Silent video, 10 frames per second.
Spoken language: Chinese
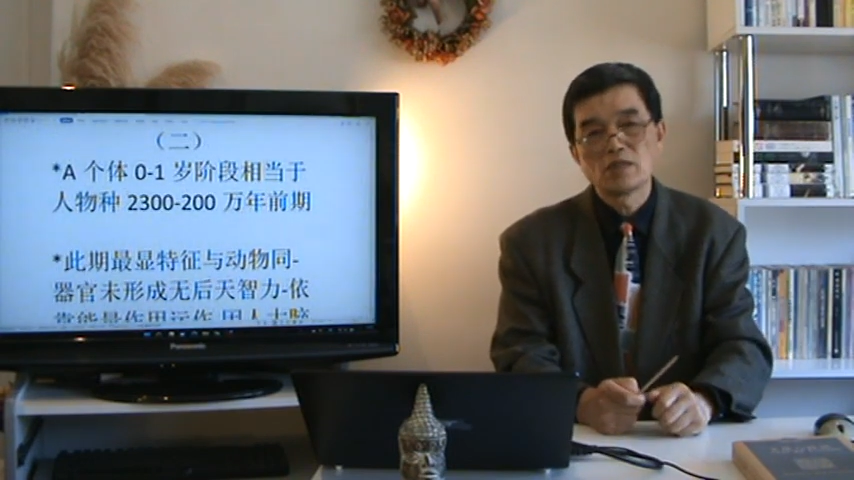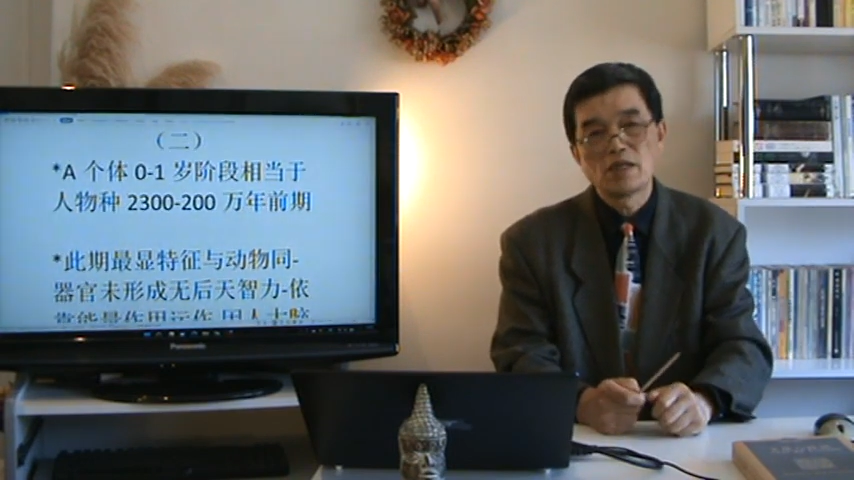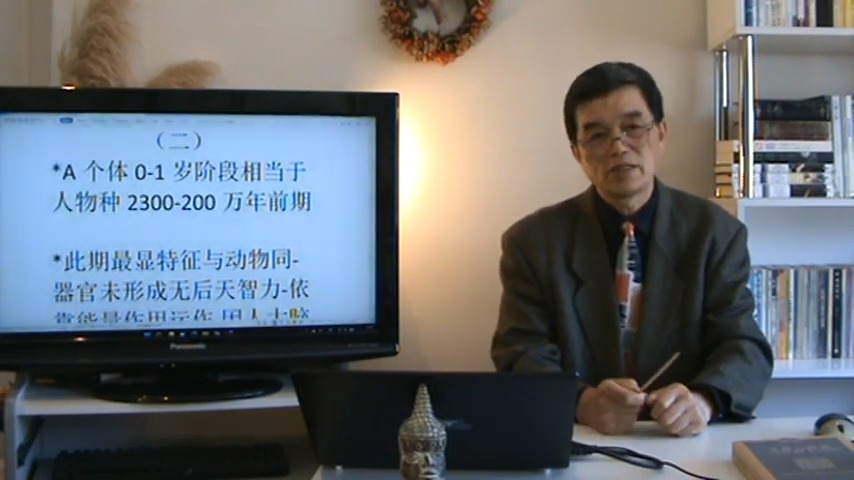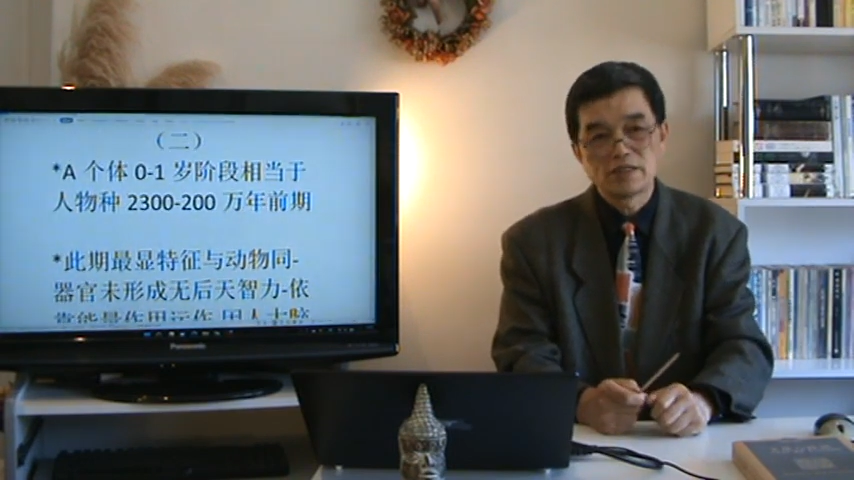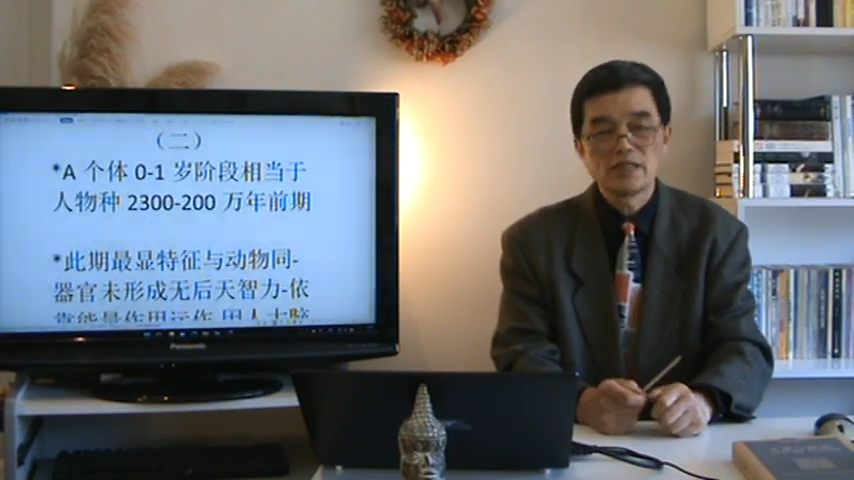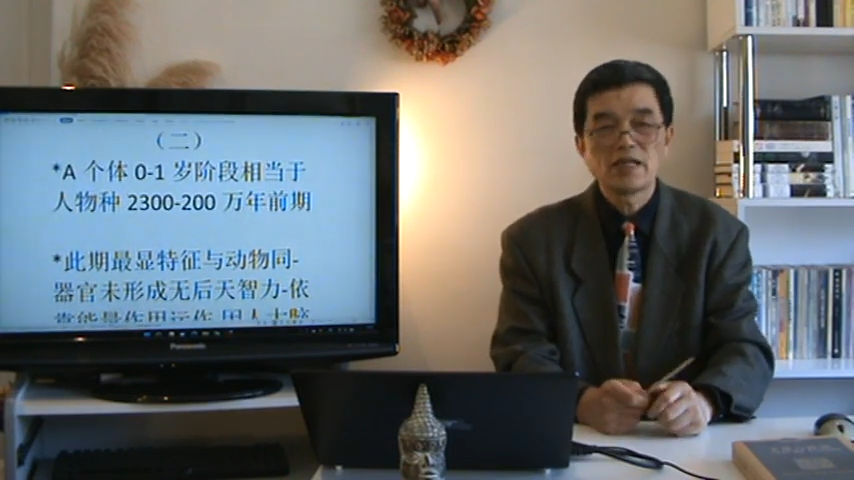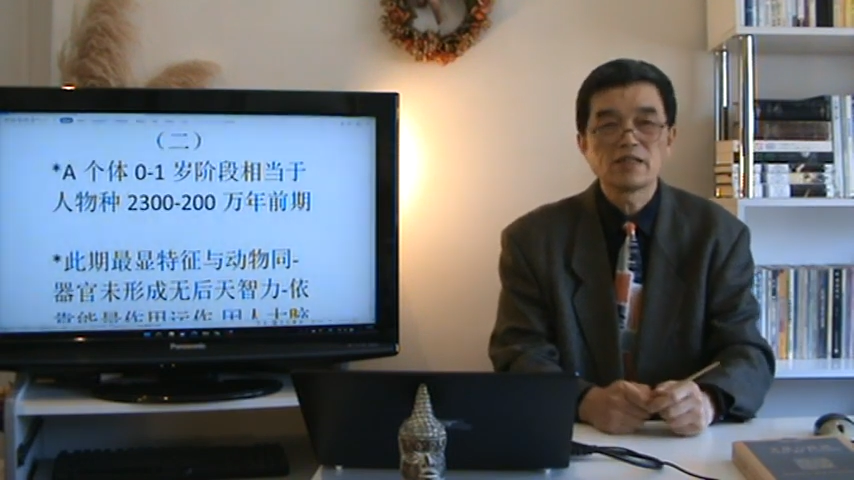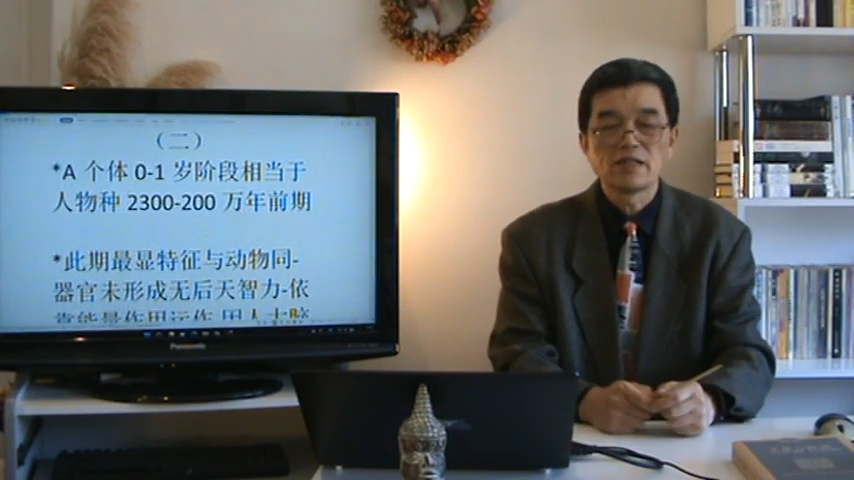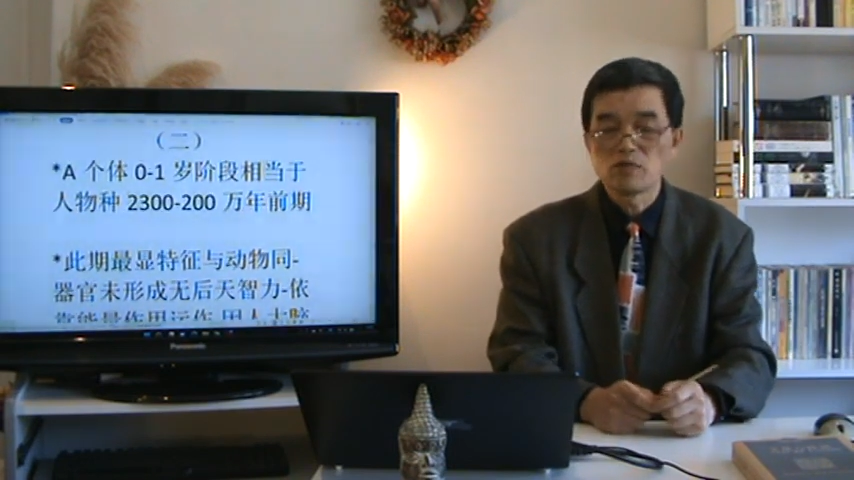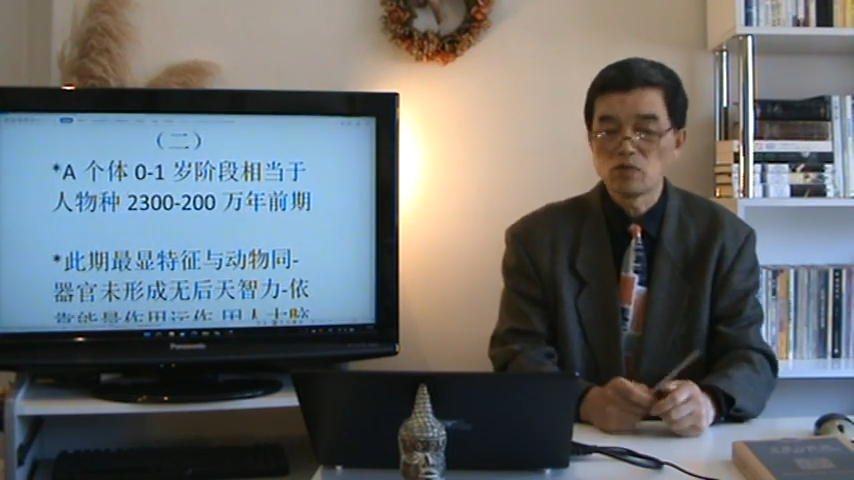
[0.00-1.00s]
啊，是这
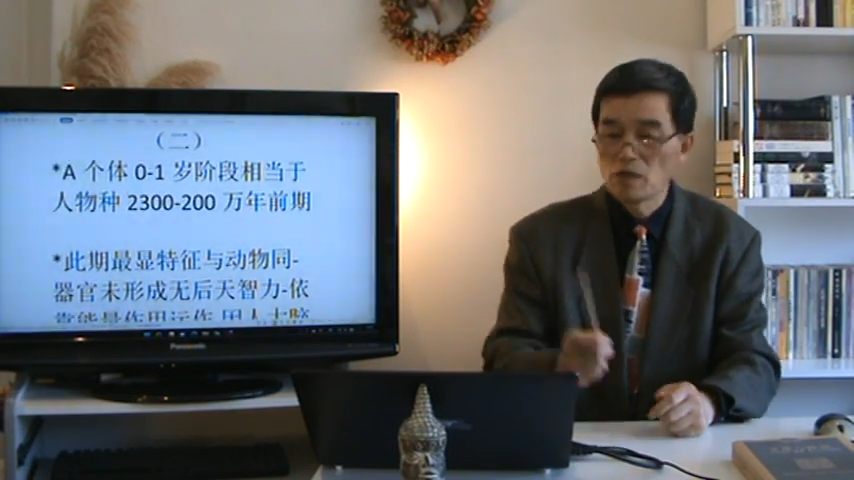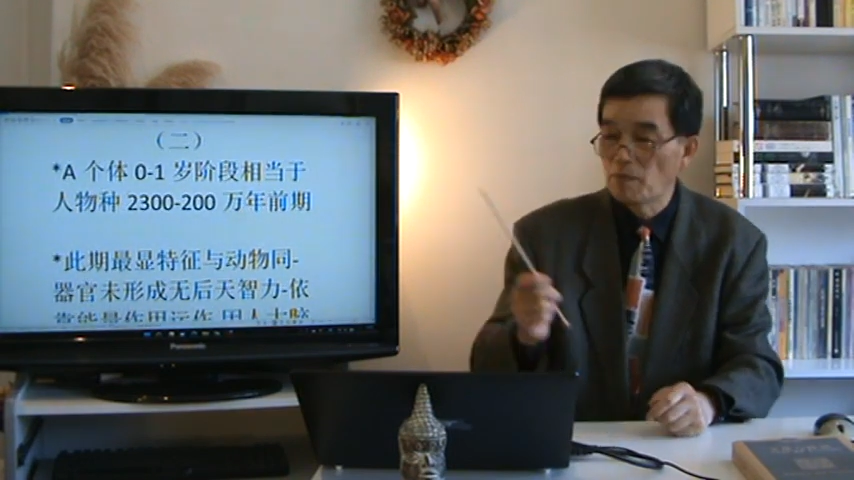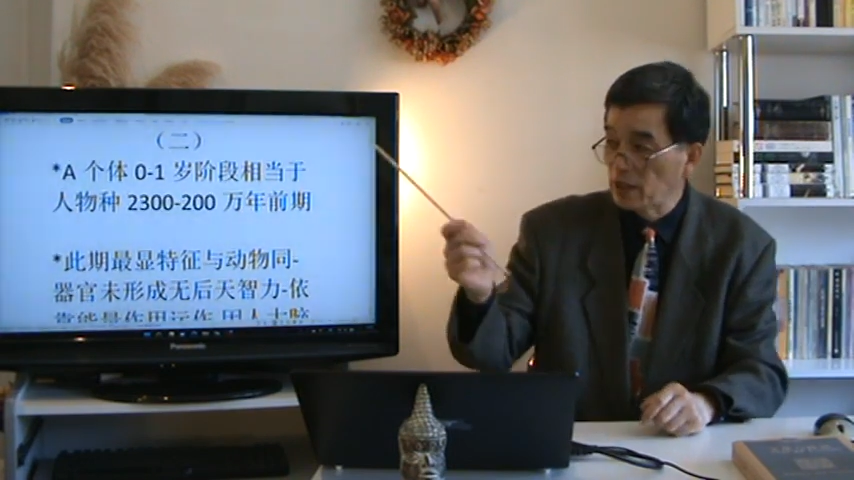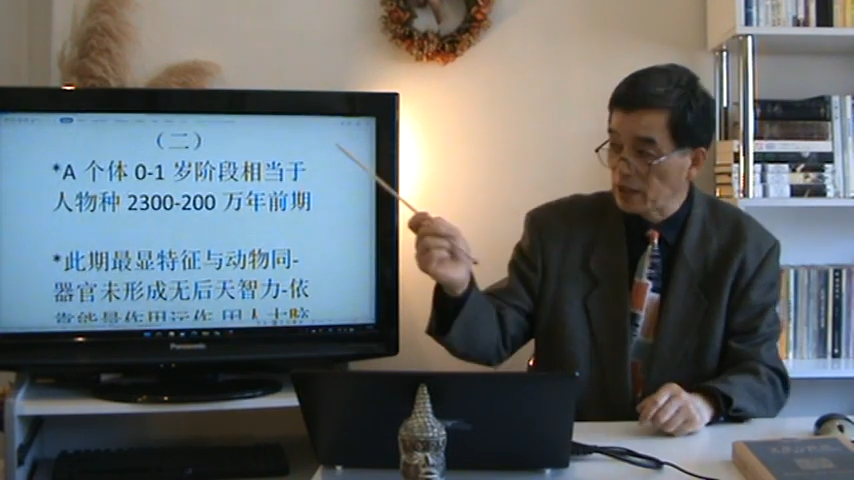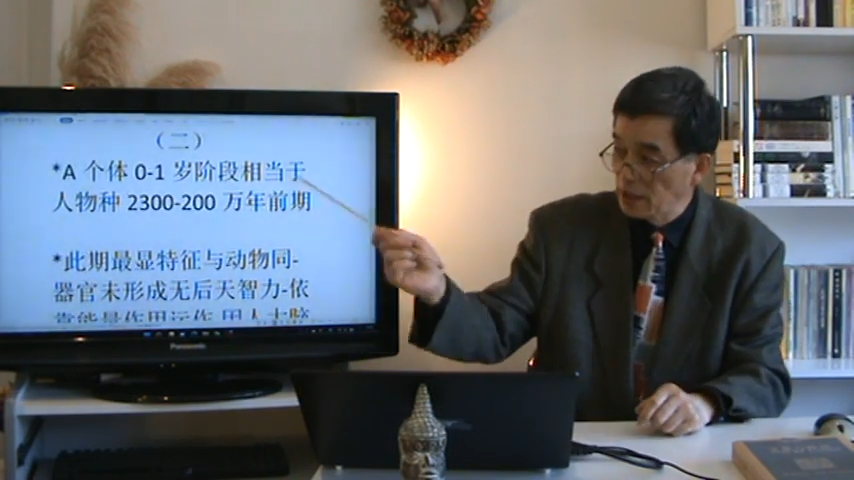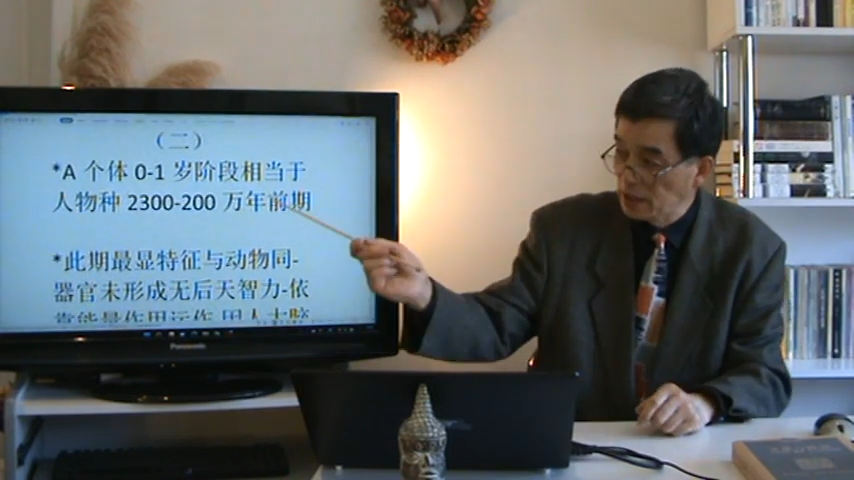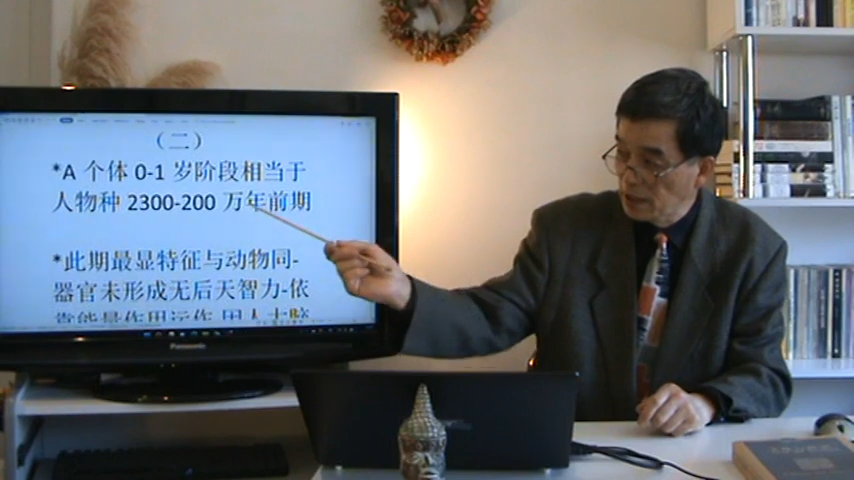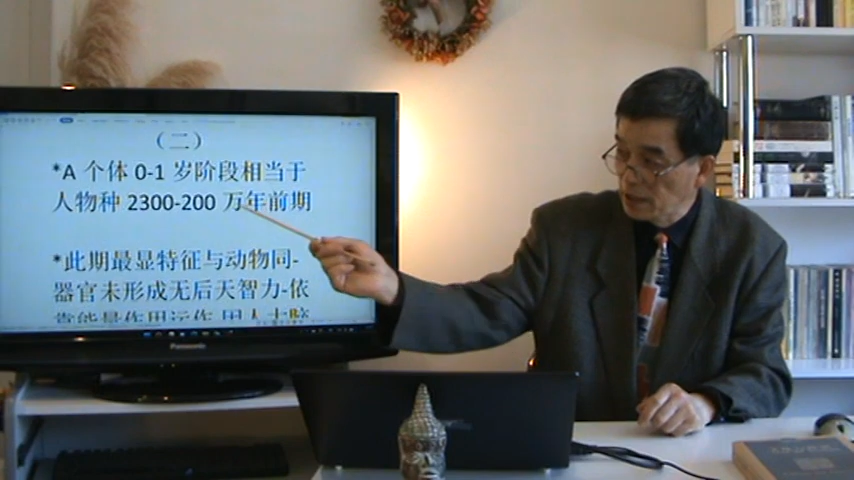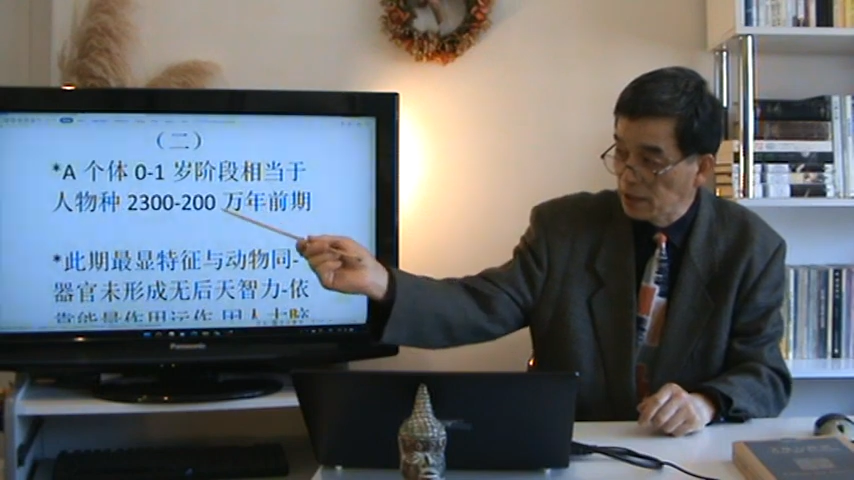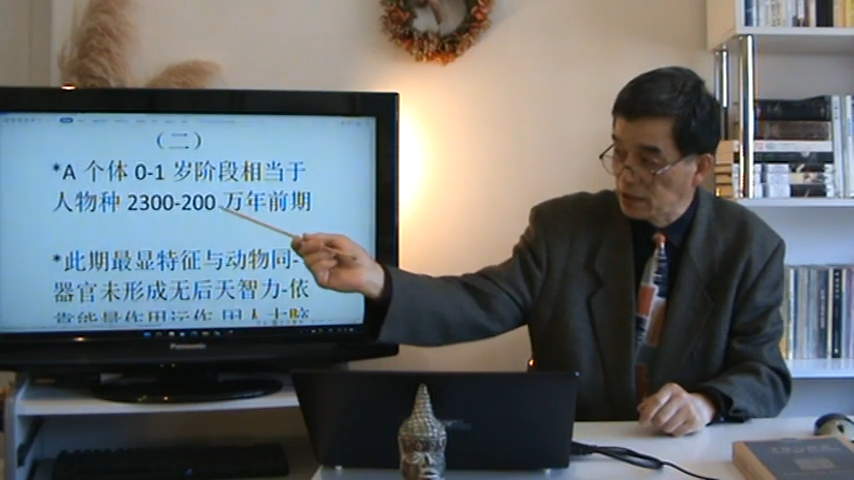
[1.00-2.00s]
样的，所以把它定
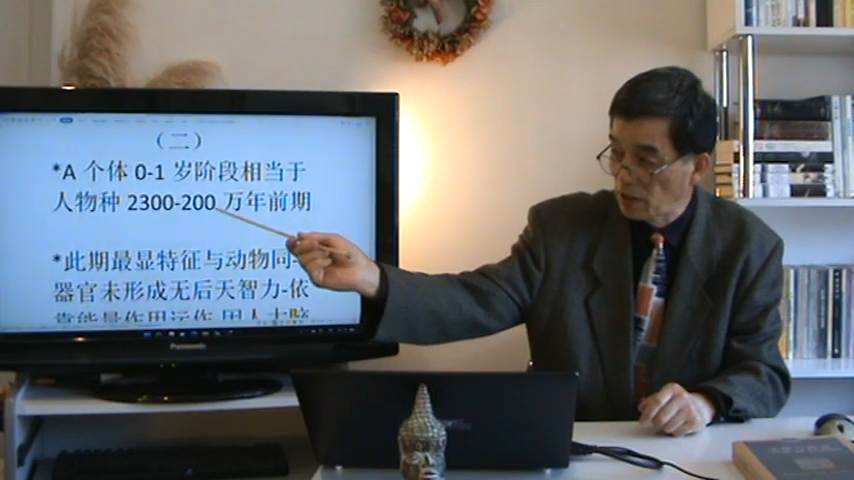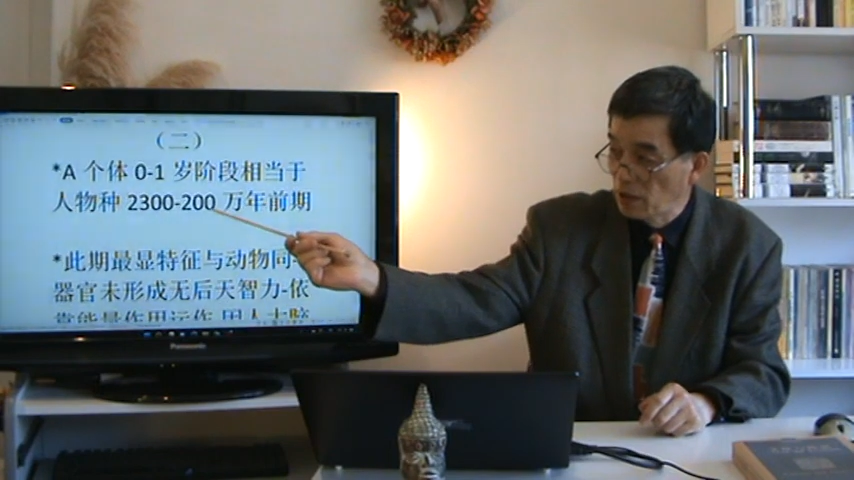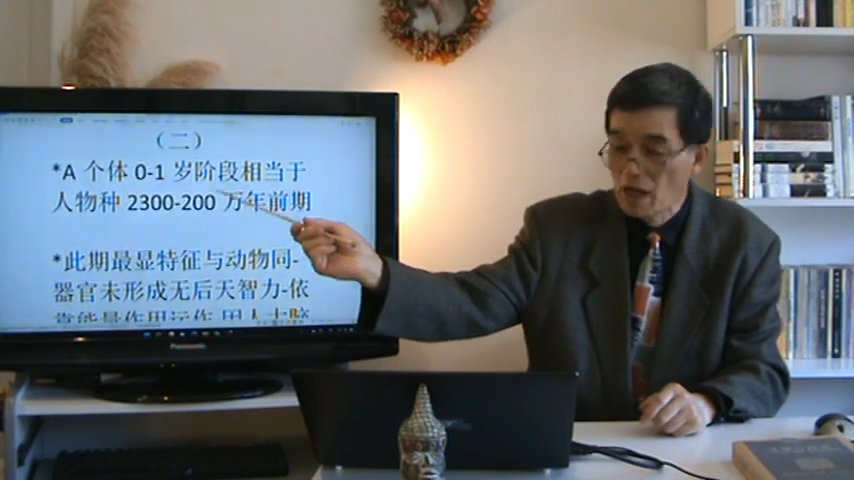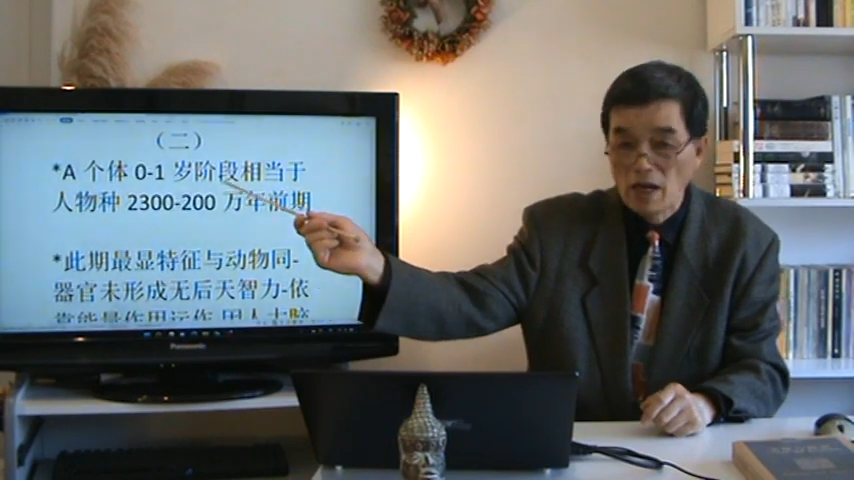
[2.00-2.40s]
在两千